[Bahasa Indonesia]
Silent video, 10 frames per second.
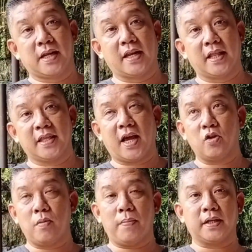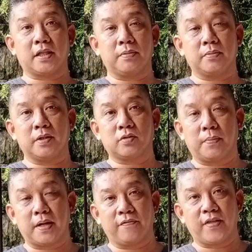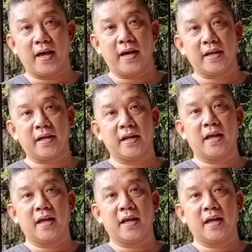Jadi nanti kalau mamanya teman-teman sudah mendaftar,